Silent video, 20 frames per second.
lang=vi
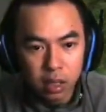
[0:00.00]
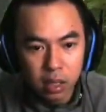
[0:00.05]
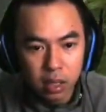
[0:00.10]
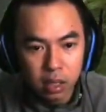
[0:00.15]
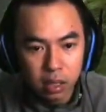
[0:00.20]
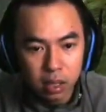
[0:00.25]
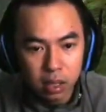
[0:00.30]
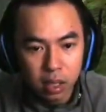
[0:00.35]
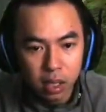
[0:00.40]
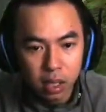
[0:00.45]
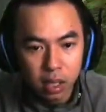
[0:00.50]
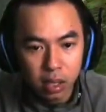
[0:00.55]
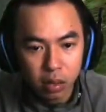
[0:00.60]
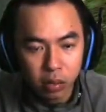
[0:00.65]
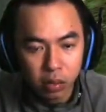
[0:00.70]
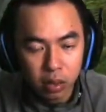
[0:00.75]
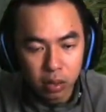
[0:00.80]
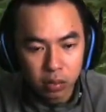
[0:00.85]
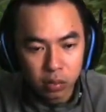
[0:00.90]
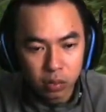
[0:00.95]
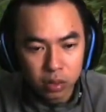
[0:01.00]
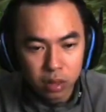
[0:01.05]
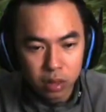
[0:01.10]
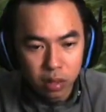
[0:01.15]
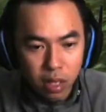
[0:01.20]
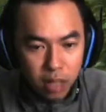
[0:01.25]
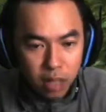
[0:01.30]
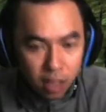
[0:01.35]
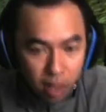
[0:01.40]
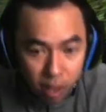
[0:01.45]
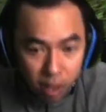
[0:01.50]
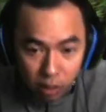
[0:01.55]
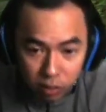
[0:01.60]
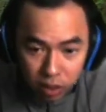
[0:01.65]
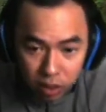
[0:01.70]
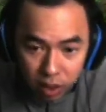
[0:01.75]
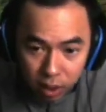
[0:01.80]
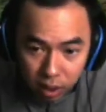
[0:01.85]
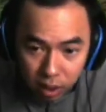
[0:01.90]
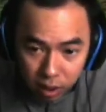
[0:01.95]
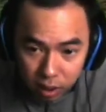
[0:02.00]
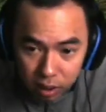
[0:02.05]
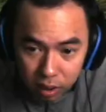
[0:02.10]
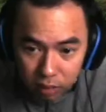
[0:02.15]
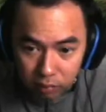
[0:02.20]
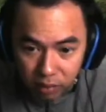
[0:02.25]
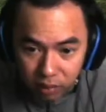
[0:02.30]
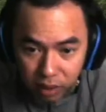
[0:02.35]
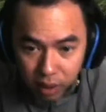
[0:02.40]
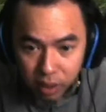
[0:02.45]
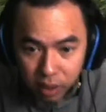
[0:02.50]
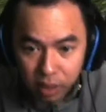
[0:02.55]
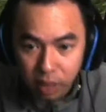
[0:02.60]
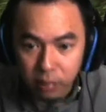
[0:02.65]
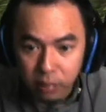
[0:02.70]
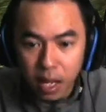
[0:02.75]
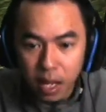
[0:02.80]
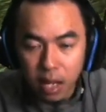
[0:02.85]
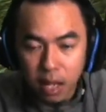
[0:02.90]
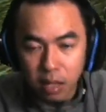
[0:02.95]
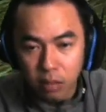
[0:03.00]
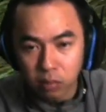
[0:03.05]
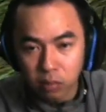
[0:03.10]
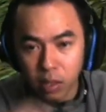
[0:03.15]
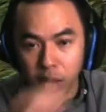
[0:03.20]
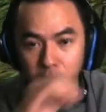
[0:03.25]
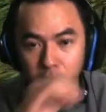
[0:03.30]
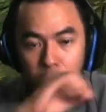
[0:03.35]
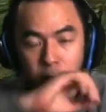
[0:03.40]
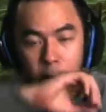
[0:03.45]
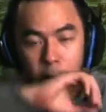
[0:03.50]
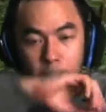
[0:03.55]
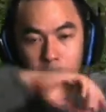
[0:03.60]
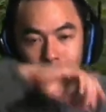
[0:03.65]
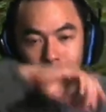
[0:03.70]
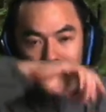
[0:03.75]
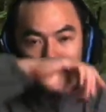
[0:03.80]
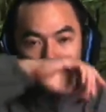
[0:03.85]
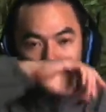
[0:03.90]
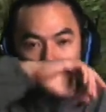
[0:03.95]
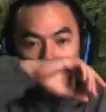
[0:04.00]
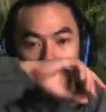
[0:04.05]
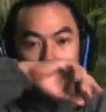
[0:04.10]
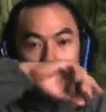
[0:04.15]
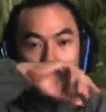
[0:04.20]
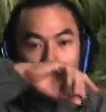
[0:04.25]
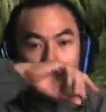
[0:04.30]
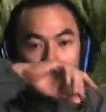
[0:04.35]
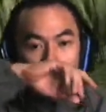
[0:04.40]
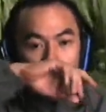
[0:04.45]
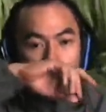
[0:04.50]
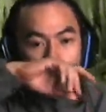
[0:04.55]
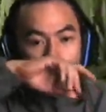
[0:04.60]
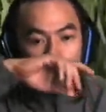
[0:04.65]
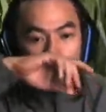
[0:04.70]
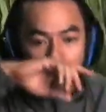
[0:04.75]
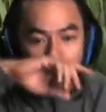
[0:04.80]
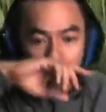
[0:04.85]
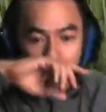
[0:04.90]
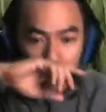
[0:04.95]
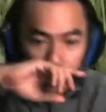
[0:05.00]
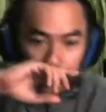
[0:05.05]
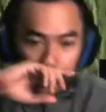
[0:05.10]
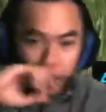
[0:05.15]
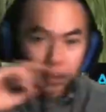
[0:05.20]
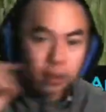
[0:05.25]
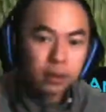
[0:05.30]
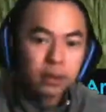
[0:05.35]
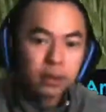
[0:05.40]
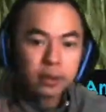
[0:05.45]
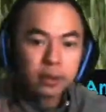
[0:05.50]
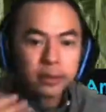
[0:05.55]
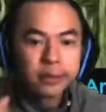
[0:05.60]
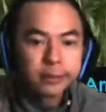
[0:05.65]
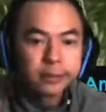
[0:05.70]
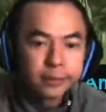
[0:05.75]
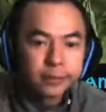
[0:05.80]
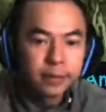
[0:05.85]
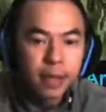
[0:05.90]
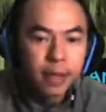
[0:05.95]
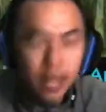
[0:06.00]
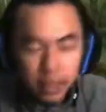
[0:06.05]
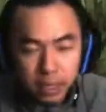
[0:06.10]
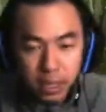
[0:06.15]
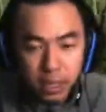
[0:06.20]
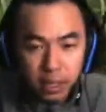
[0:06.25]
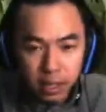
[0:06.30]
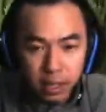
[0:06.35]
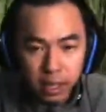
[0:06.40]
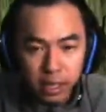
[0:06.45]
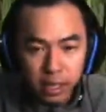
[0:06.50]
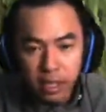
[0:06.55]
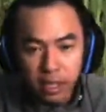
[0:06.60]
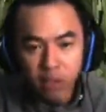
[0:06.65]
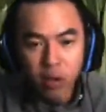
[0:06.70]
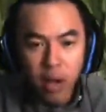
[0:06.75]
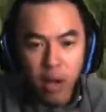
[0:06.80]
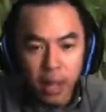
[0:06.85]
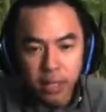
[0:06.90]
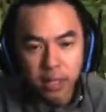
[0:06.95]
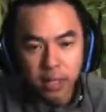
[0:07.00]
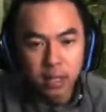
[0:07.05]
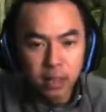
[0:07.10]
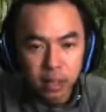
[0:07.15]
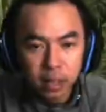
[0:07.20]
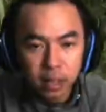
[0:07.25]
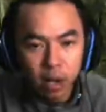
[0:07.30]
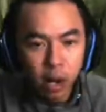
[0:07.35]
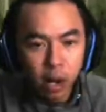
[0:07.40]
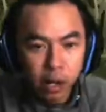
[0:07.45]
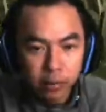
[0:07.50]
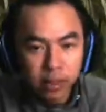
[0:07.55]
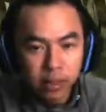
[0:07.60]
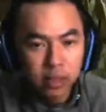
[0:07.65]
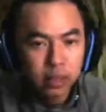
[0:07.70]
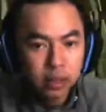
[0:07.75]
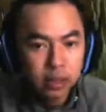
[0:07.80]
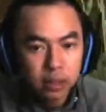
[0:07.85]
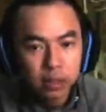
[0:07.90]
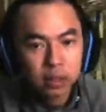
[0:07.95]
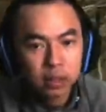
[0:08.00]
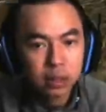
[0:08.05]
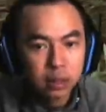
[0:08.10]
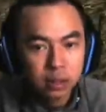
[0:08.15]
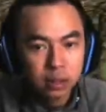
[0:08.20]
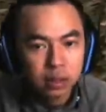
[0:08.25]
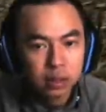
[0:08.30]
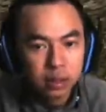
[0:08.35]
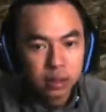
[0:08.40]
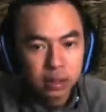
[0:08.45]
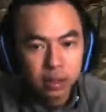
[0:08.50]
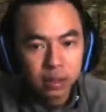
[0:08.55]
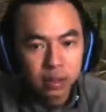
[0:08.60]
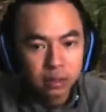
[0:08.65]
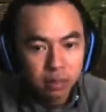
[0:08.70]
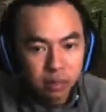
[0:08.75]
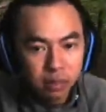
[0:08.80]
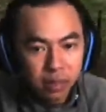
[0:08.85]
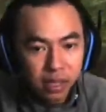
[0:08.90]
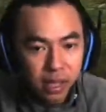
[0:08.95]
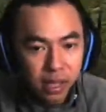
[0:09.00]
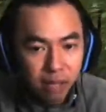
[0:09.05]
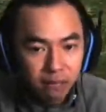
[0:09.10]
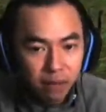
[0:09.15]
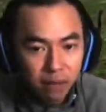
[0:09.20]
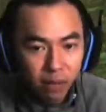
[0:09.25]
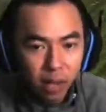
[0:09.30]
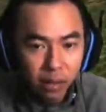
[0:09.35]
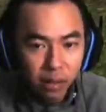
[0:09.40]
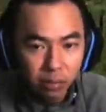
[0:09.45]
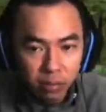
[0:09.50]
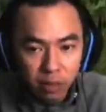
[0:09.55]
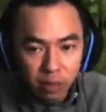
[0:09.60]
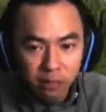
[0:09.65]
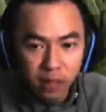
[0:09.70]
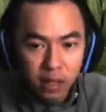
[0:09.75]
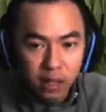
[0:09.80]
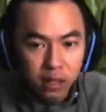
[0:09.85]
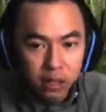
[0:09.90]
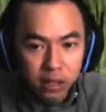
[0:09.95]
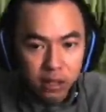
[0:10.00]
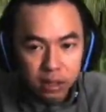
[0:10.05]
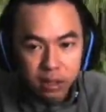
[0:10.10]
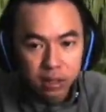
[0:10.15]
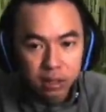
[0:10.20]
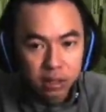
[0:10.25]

Giết thì nó giết rồi chứ. Ủa sao hắn ta đi lâu thế nhỉ? Mình đi kiểm tra nó trong lều. À đúng rồi. Đang nhờ lấy cái điện thoại gì đó để gọi mà. Nhưng mà mình nên vào lều ông nhân vật.